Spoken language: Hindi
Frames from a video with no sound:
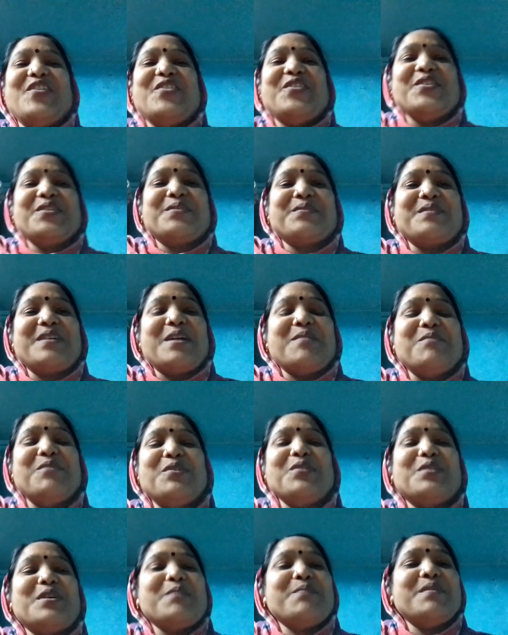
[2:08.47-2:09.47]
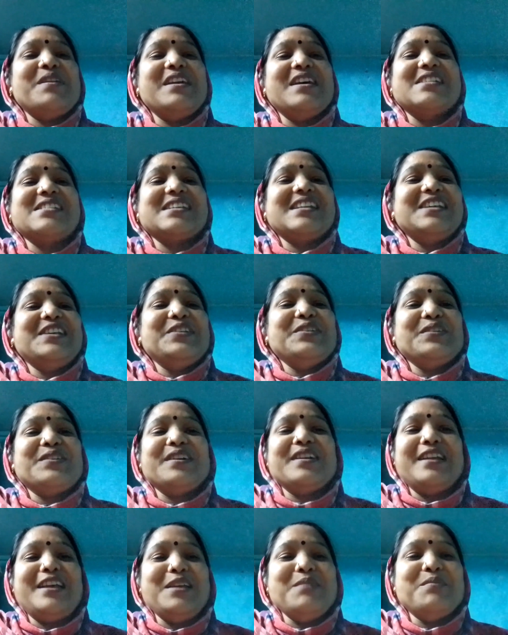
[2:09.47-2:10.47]
और हम लोग को अपने असल हीरो
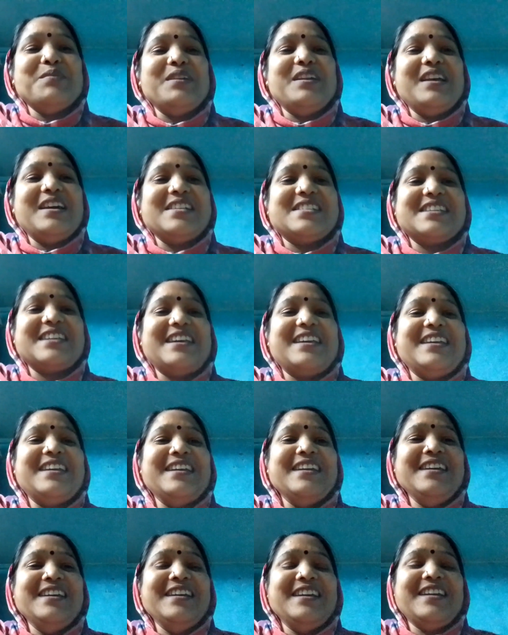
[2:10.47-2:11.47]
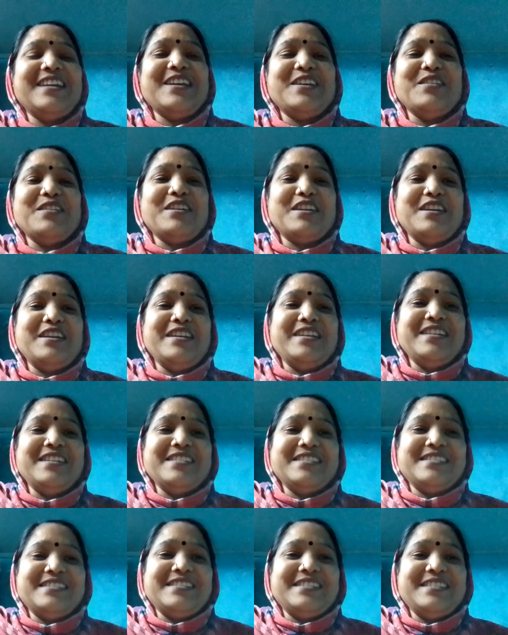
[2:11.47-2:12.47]
को नहीं भूलना चाहिए क्योंकि
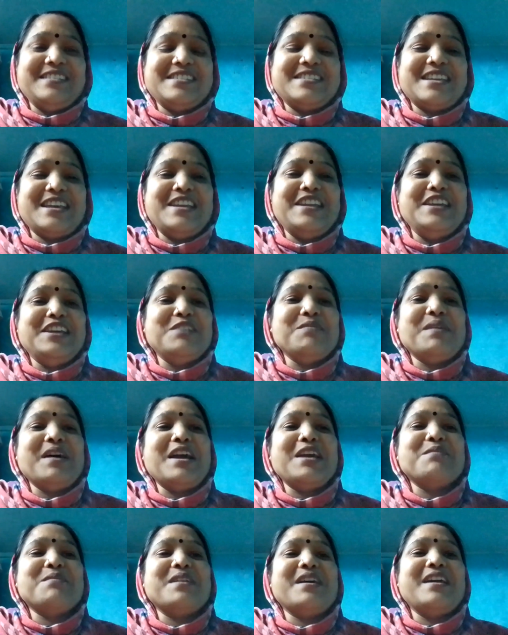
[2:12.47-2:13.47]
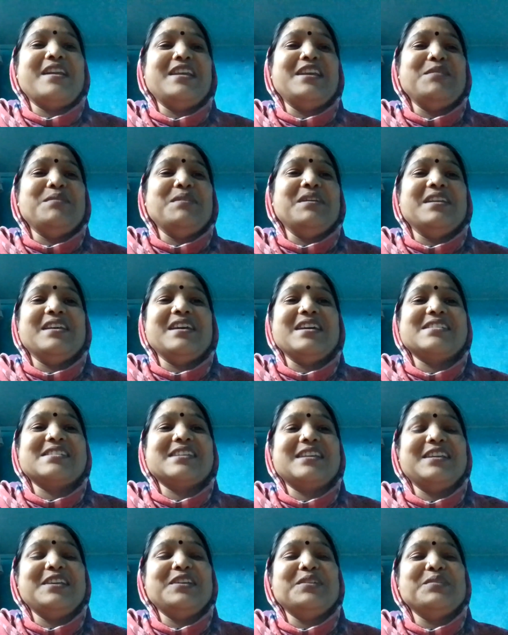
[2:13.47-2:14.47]
सैनिक भाई बहन ही मेरे
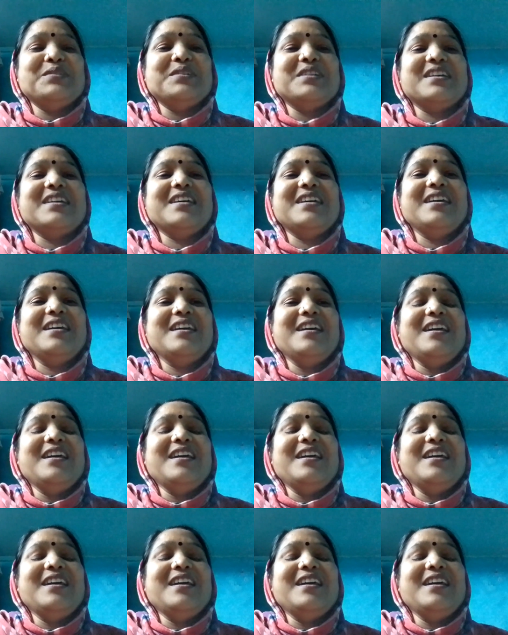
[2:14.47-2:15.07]
असल हीरो हैं